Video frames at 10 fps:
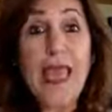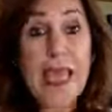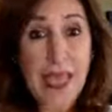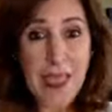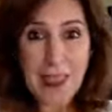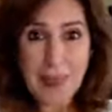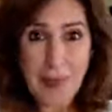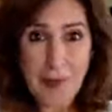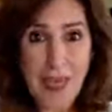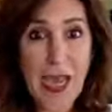quieren
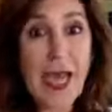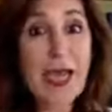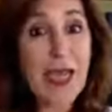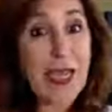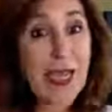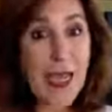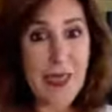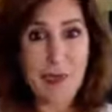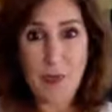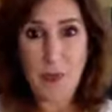trabajar,
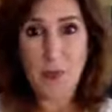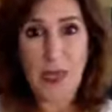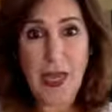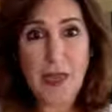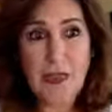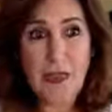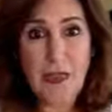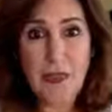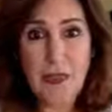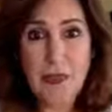quieren
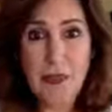superarse,